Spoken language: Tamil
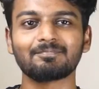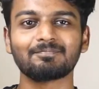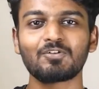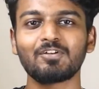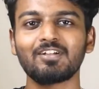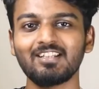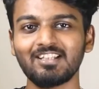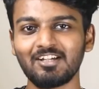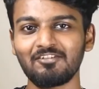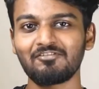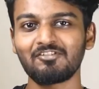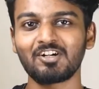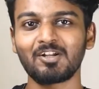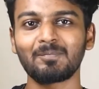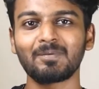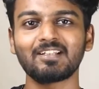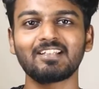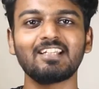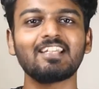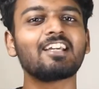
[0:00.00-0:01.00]
ஸோ இந்த ஃபோனை
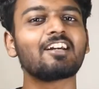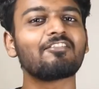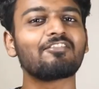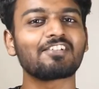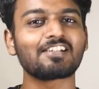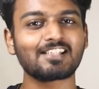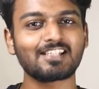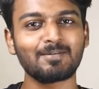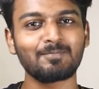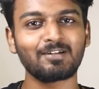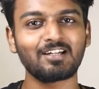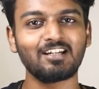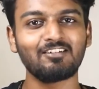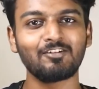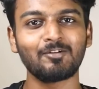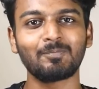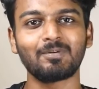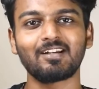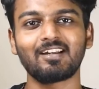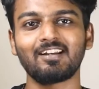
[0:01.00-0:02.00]
பற்றி நீங்கள் ஃபர்ஸ்ட் டைம்
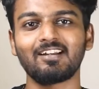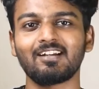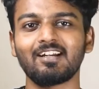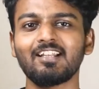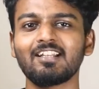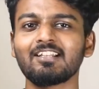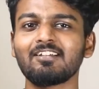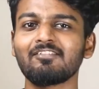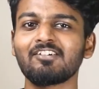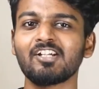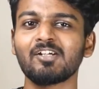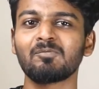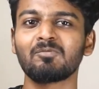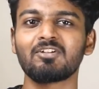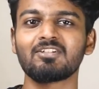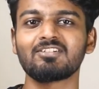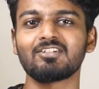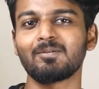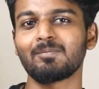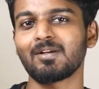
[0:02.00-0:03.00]
கேள்விப்படுறீங்கன்னா இந்த வீடியோ
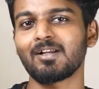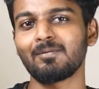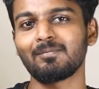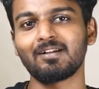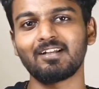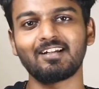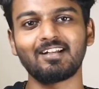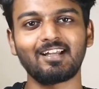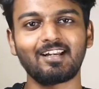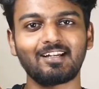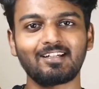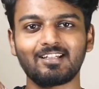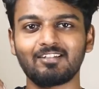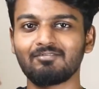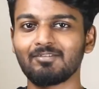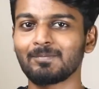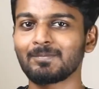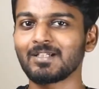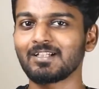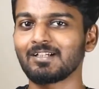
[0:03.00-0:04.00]
முடிச்ச அப்புறம் அப்படியே டேரெக்டாக
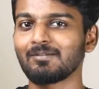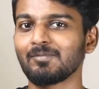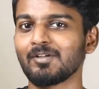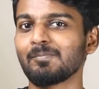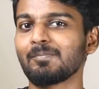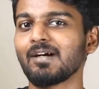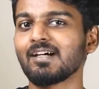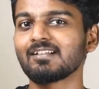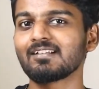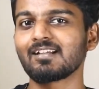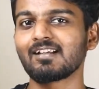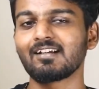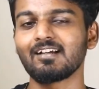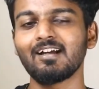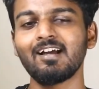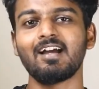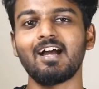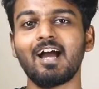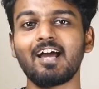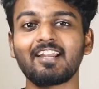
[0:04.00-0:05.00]
ஃப்ளிப்கார்ட்டில் போய் பார்த்துருங்க
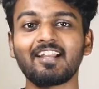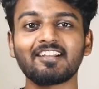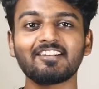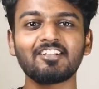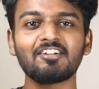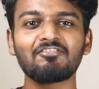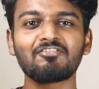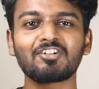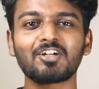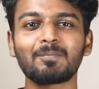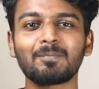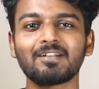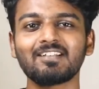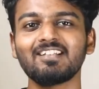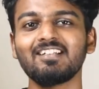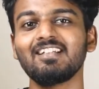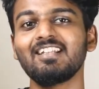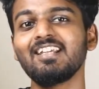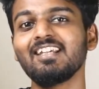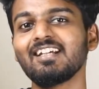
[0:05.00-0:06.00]
அண்ட் அந்த ஃபோனை
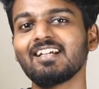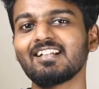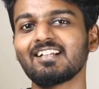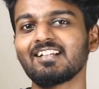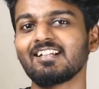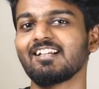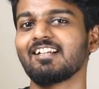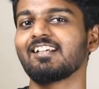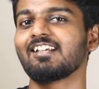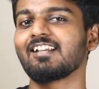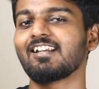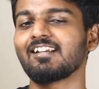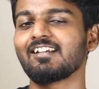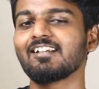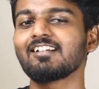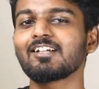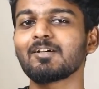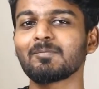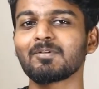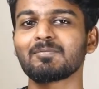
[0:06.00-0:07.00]
பற்றி நீங்கள் என்ன
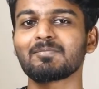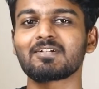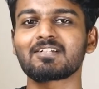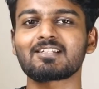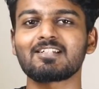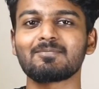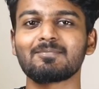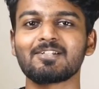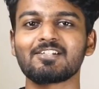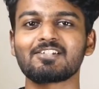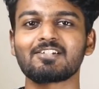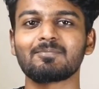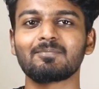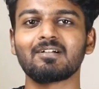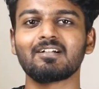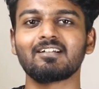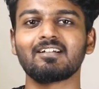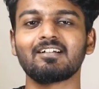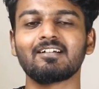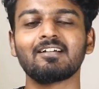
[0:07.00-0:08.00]
நினைக்கிறீங்கன்னு கமெண்ட் பாக்ஸில் மென்ஷன்
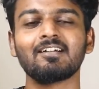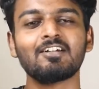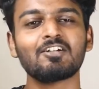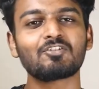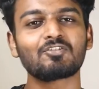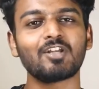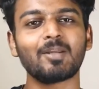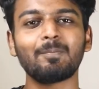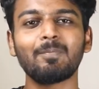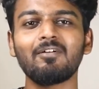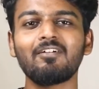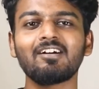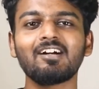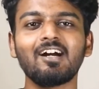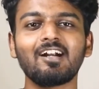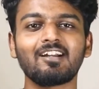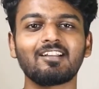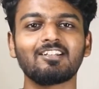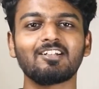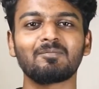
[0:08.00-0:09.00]
பண்ணுங்கள் ஸோ இப்போ வாங்க
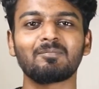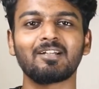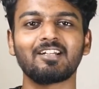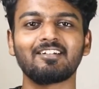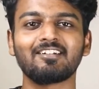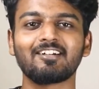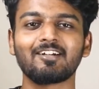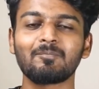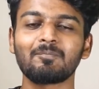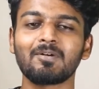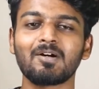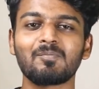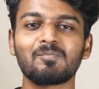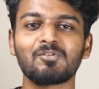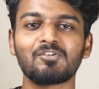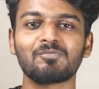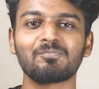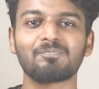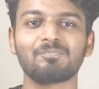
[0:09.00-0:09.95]
அடுத்த அப்டேட் என்னன்னு பார்ப்போம்